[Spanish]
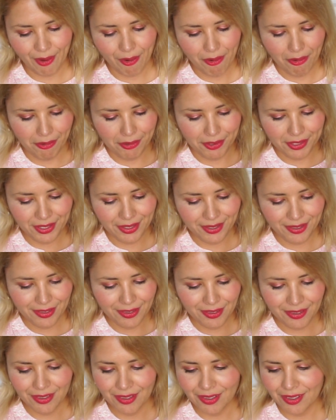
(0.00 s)

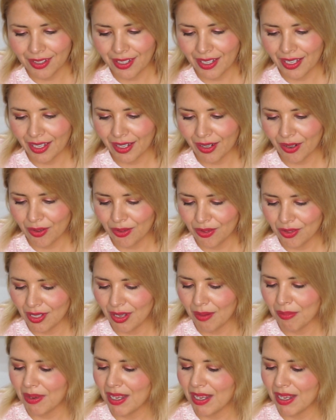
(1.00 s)
¡Uy! ¡Qué cosa